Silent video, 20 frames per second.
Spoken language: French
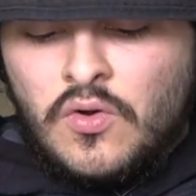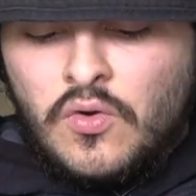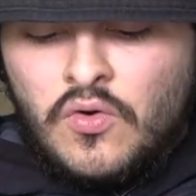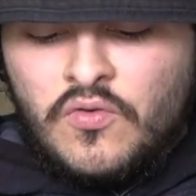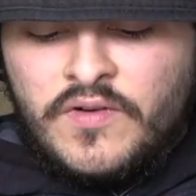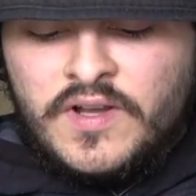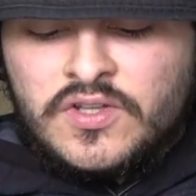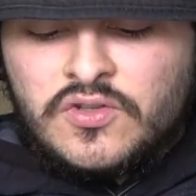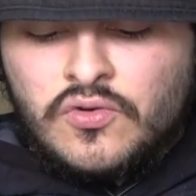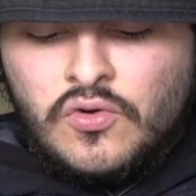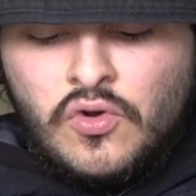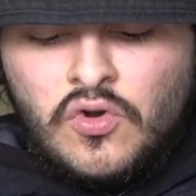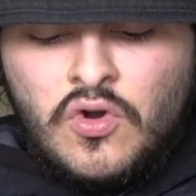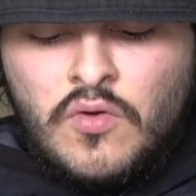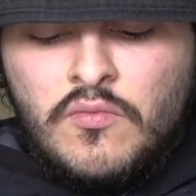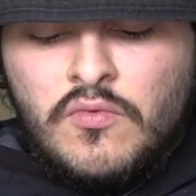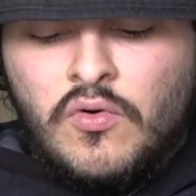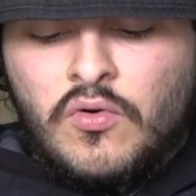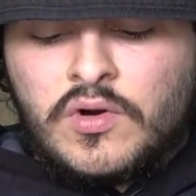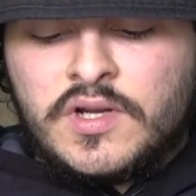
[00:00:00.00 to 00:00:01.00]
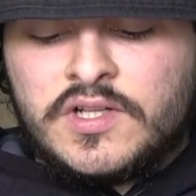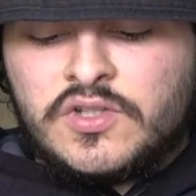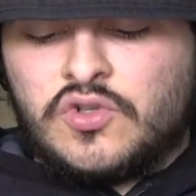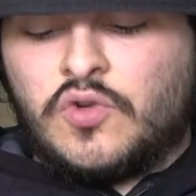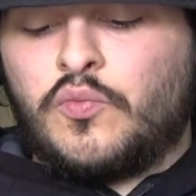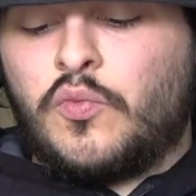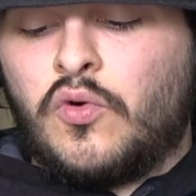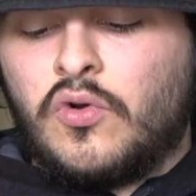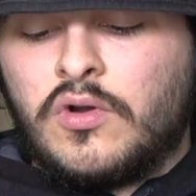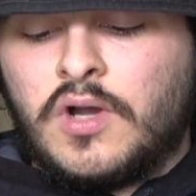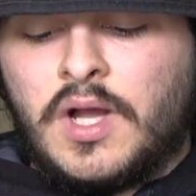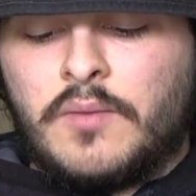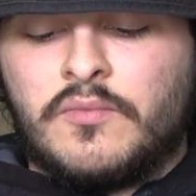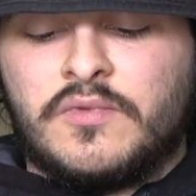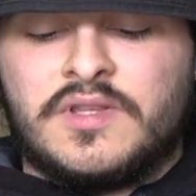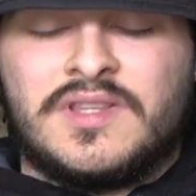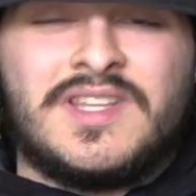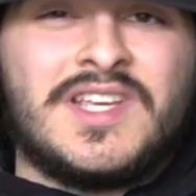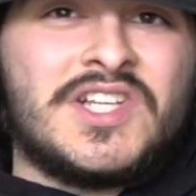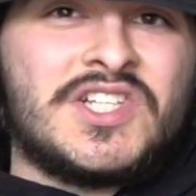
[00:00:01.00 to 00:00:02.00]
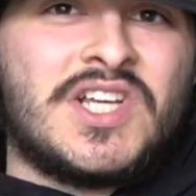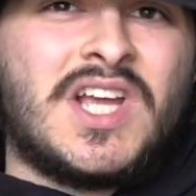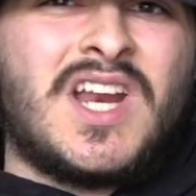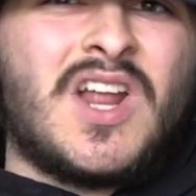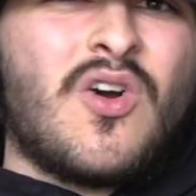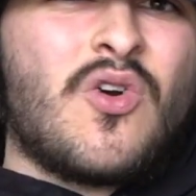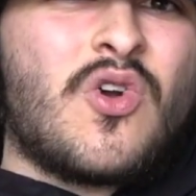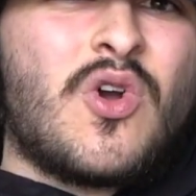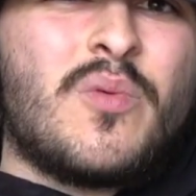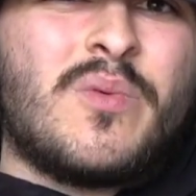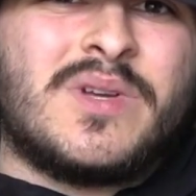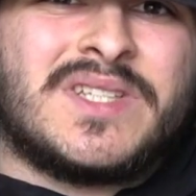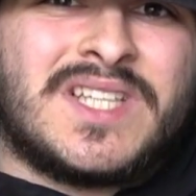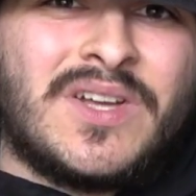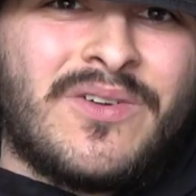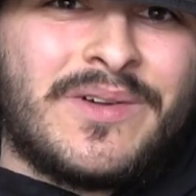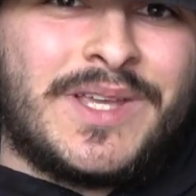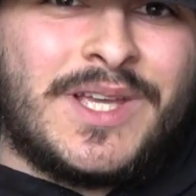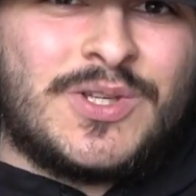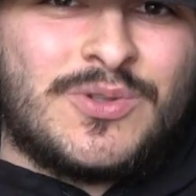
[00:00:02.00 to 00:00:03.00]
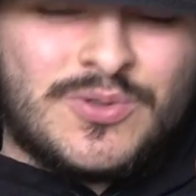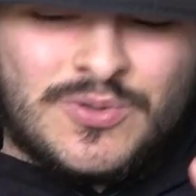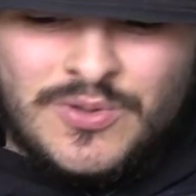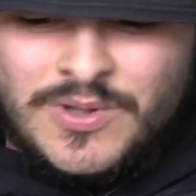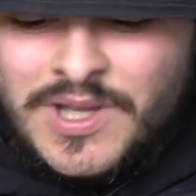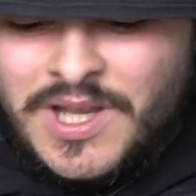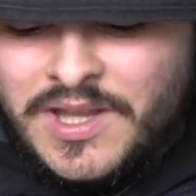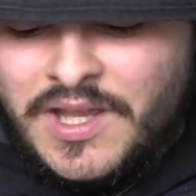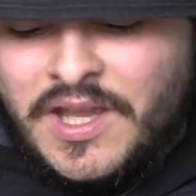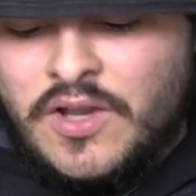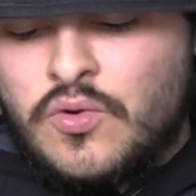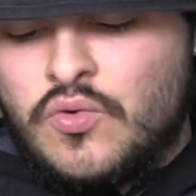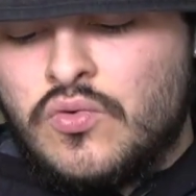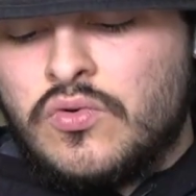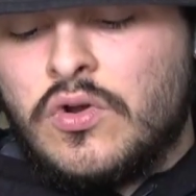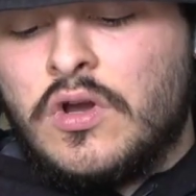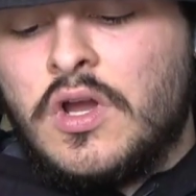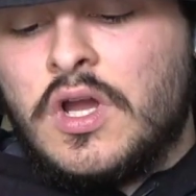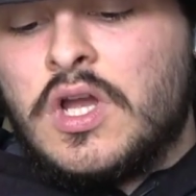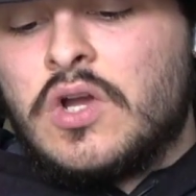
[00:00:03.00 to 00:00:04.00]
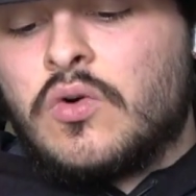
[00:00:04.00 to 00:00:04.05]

On va sur Home, on clique sur Programme. Déjà là, on commence à avoir quelque chose de très très cool.